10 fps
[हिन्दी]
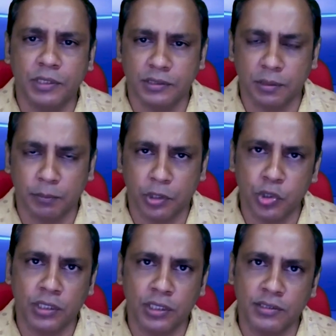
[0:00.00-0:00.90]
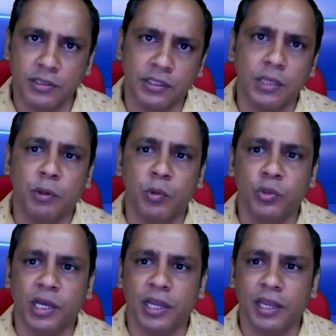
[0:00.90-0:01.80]
आप से संप्रेषण की स्थिति में
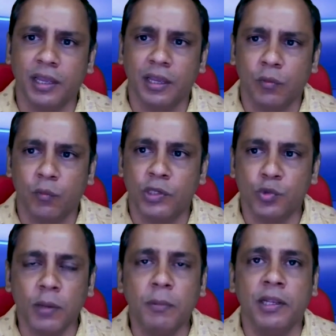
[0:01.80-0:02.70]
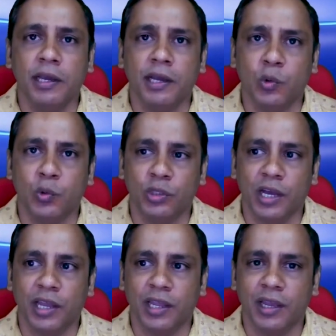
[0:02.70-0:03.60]
होता है वह स्वयं ही लेखक
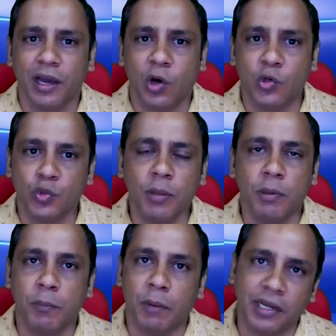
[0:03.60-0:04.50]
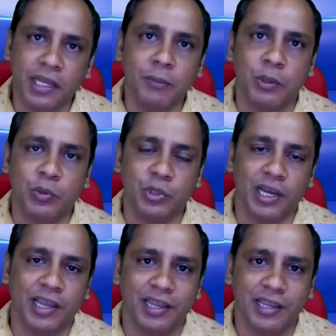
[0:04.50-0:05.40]
होता है और स्वयं ही पाठक भी
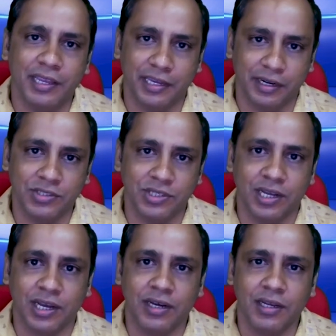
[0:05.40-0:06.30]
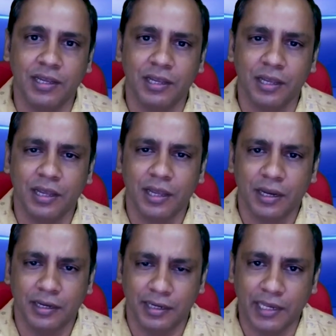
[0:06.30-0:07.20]
होता है एक रचनाकार
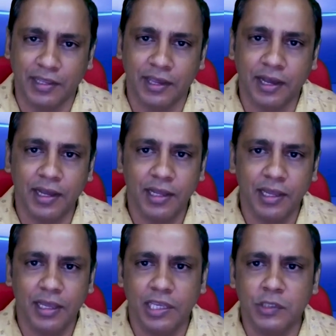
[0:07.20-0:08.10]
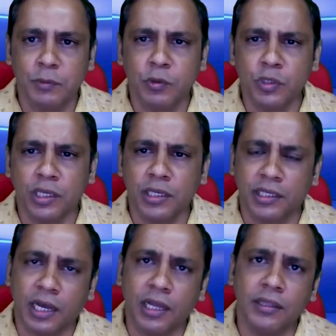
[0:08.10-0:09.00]
डायरी का इसमें उसके
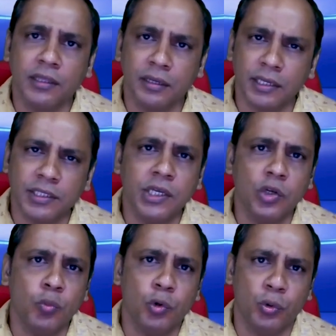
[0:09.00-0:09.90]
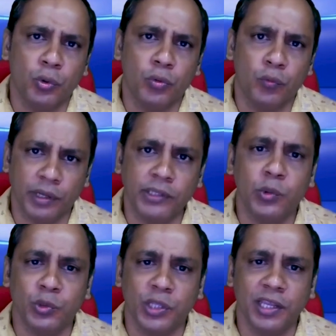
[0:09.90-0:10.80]
नितांत निजी अनुभव
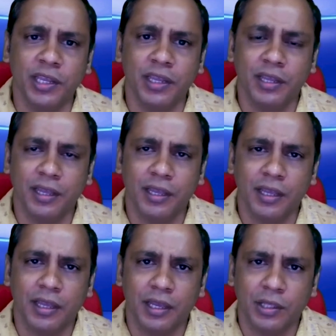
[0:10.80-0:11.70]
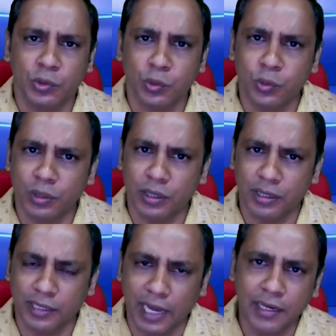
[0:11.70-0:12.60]
व्यक्त होते हैं तो
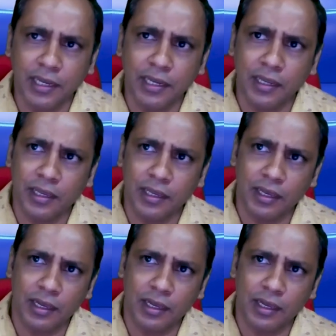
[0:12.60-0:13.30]
डायरी